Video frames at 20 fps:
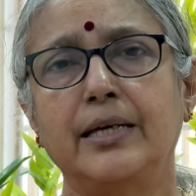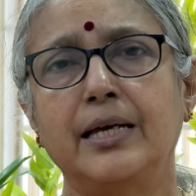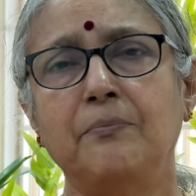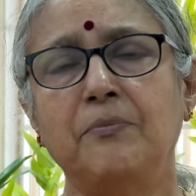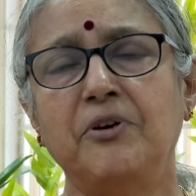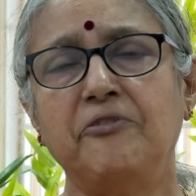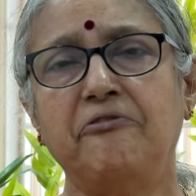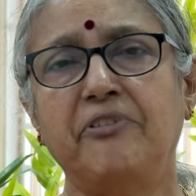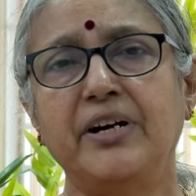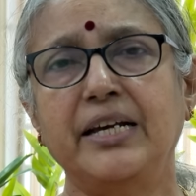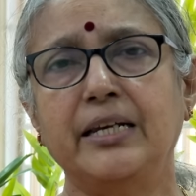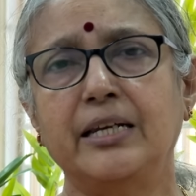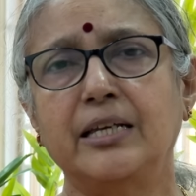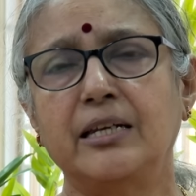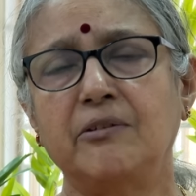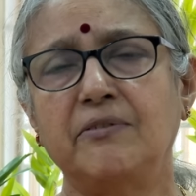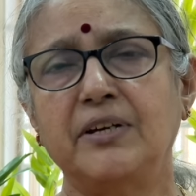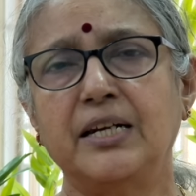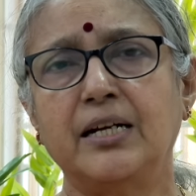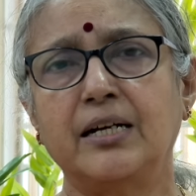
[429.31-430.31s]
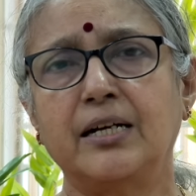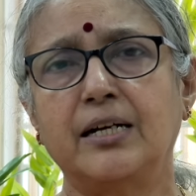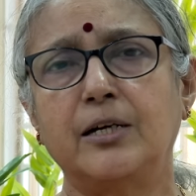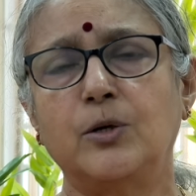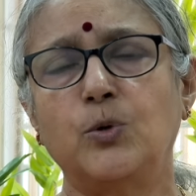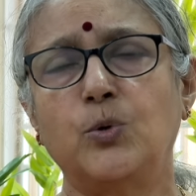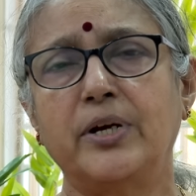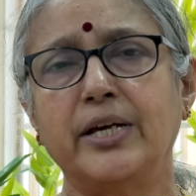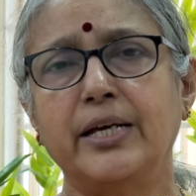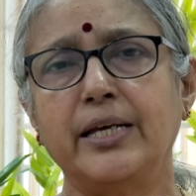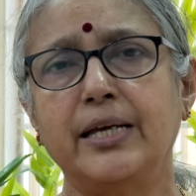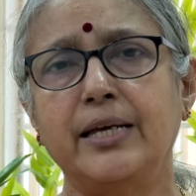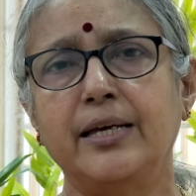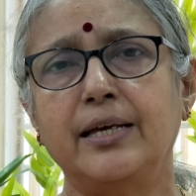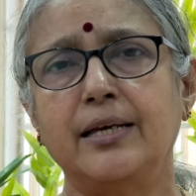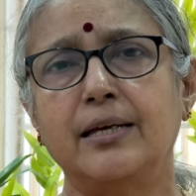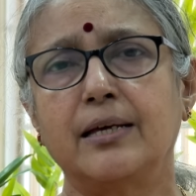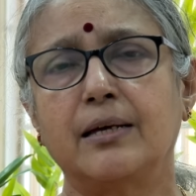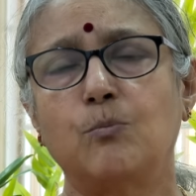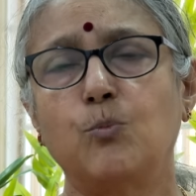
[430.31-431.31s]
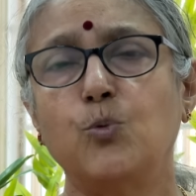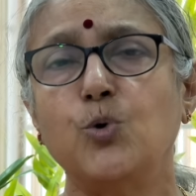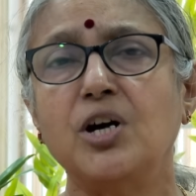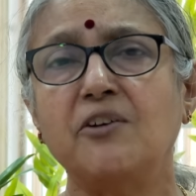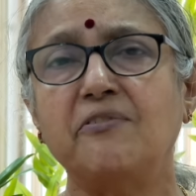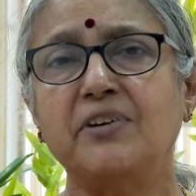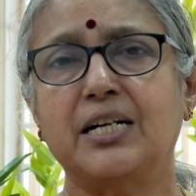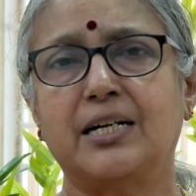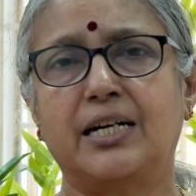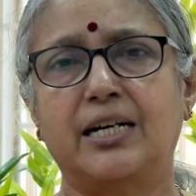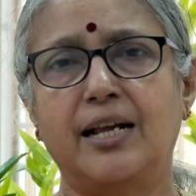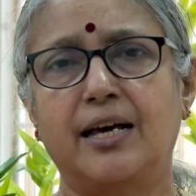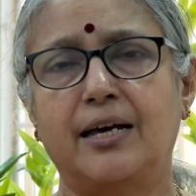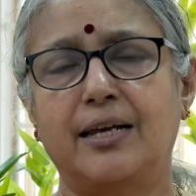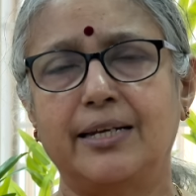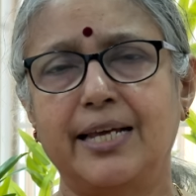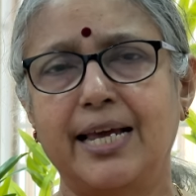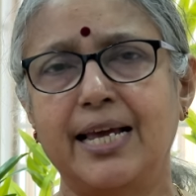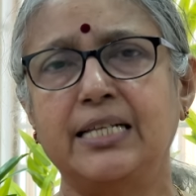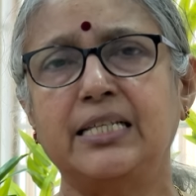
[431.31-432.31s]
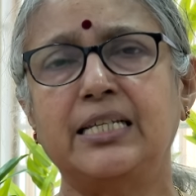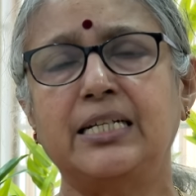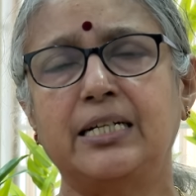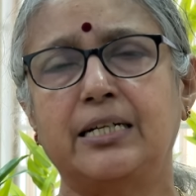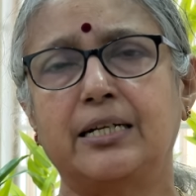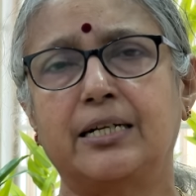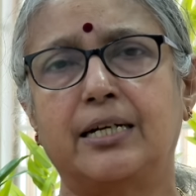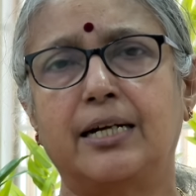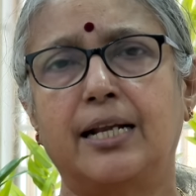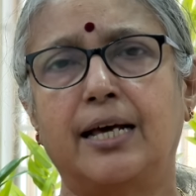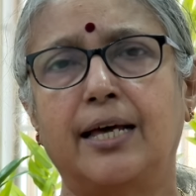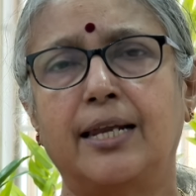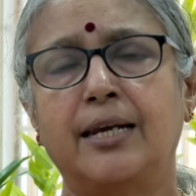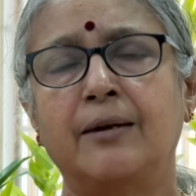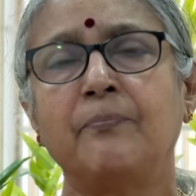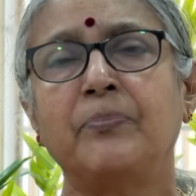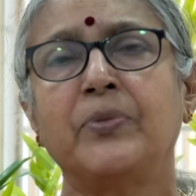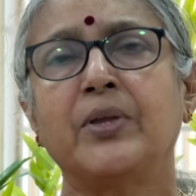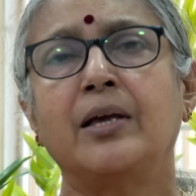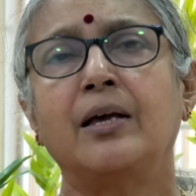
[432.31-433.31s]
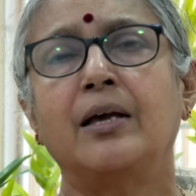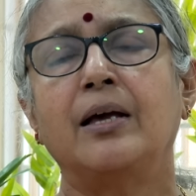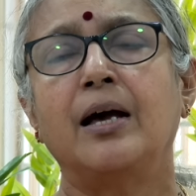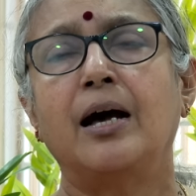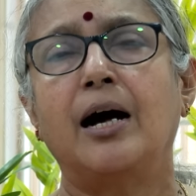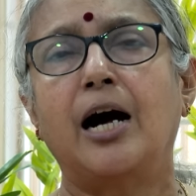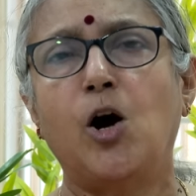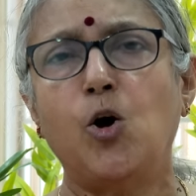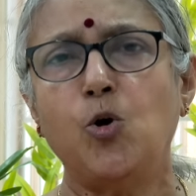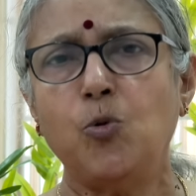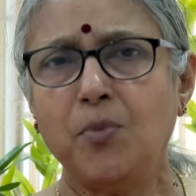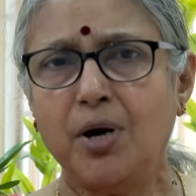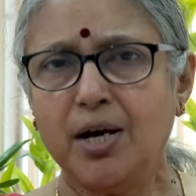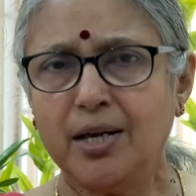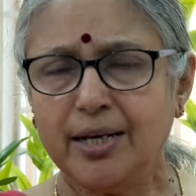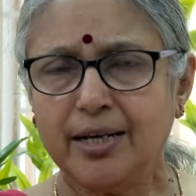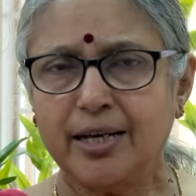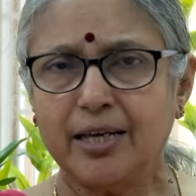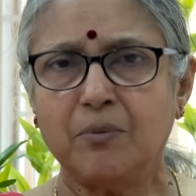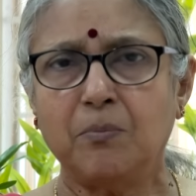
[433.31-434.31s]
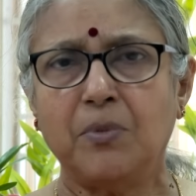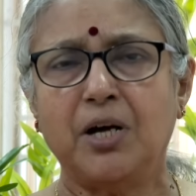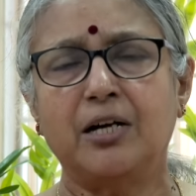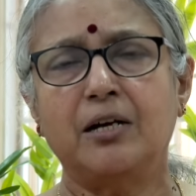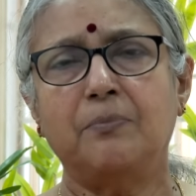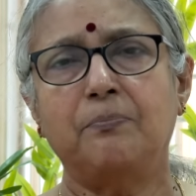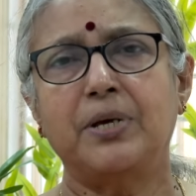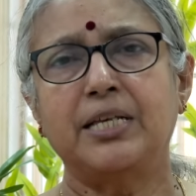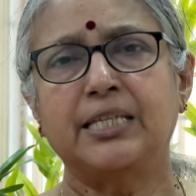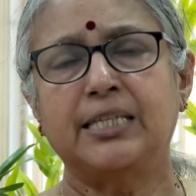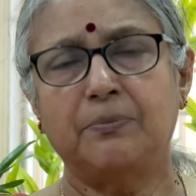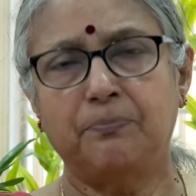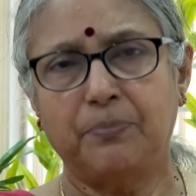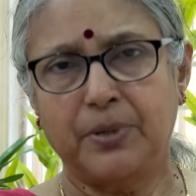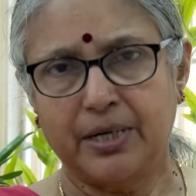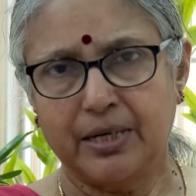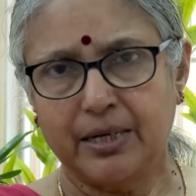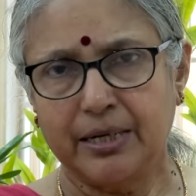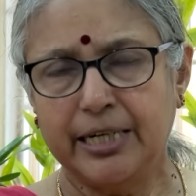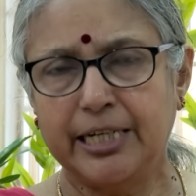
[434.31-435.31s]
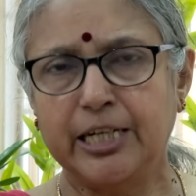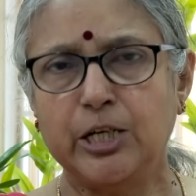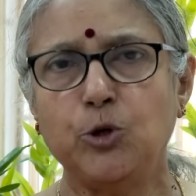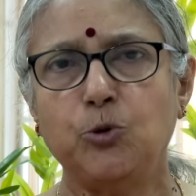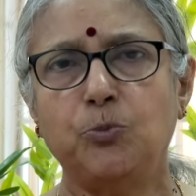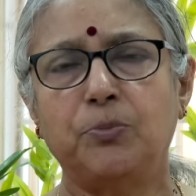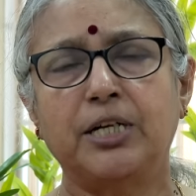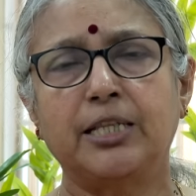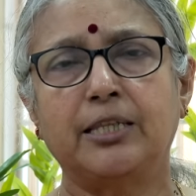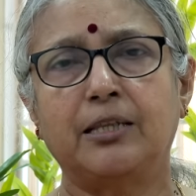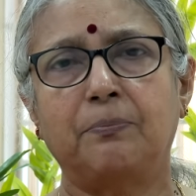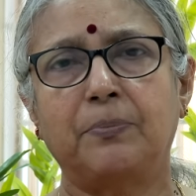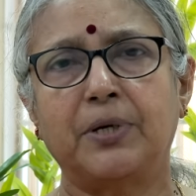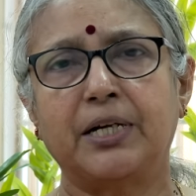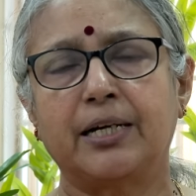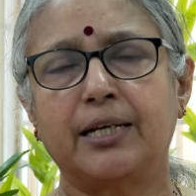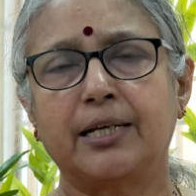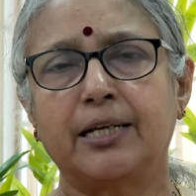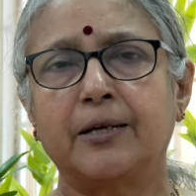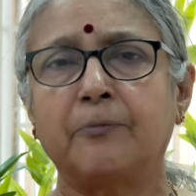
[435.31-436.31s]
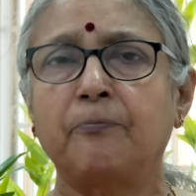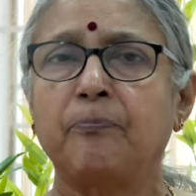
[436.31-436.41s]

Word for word: எம்எஃப்ஐ நிறுவனங்களுடைய முகவர்களால் ஏஜென்ட்டுகளால் அவமானகரமாக பேசப்பட்டு இழிவுபடுத்தப்பட்டு